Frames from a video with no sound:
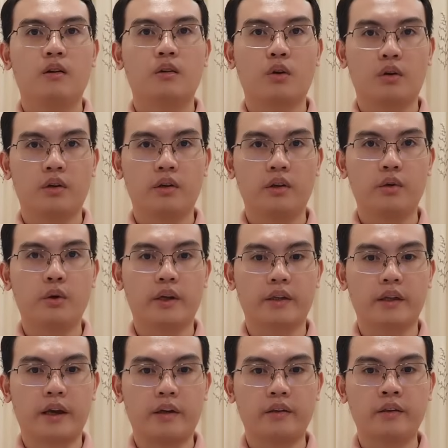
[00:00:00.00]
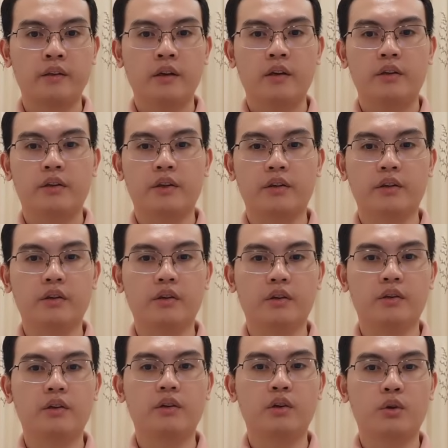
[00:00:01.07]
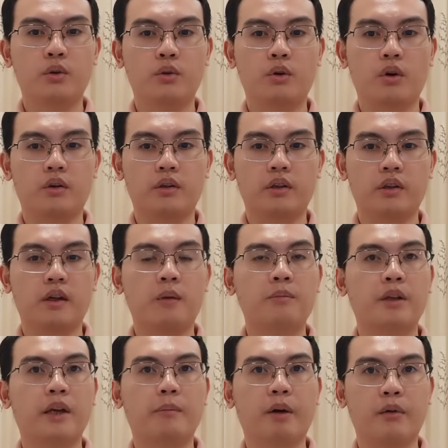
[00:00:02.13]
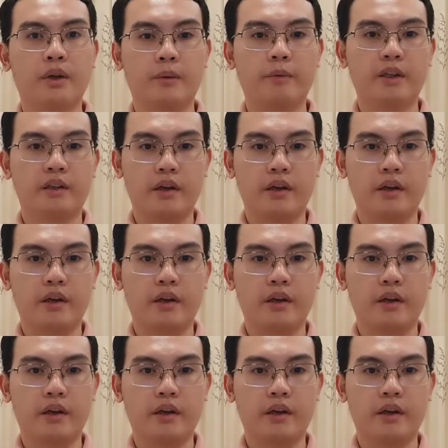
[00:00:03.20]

Ngoài lương hưu hàng tháng, thì người hưởng lương hưu còn được cấp thẻ bảo hiểm y